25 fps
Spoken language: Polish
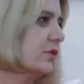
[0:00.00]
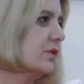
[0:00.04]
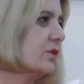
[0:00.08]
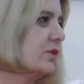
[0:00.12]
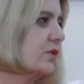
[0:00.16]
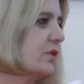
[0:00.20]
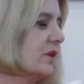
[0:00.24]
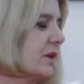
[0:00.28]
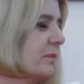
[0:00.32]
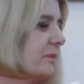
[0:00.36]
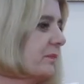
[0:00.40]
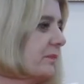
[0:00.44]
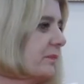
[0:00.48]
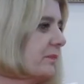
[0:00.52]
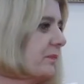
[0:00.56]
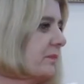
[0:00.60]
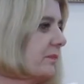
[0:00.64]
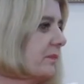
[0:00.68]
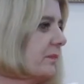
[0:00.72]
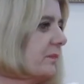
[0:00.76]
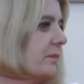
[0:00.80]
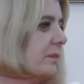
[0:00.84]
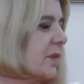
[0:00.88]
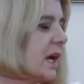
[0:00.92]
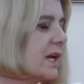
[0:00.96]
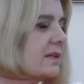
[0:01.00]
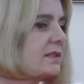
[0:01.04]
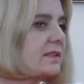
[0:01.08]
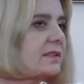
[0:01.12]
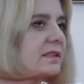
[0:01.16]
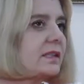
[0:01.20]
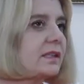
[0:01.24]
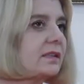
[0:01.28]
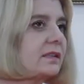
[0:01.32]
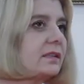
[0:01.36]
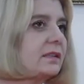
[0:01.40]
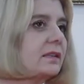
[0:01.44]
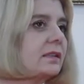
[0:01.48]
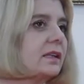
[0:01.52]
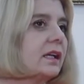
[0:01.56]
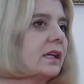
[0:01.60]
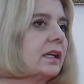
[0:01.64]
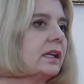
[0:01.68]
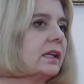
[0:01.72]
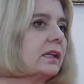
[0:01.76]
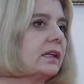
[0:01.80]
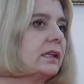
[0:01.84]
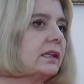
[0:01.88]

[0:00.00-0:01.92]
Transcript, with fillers: wyjścia. Basen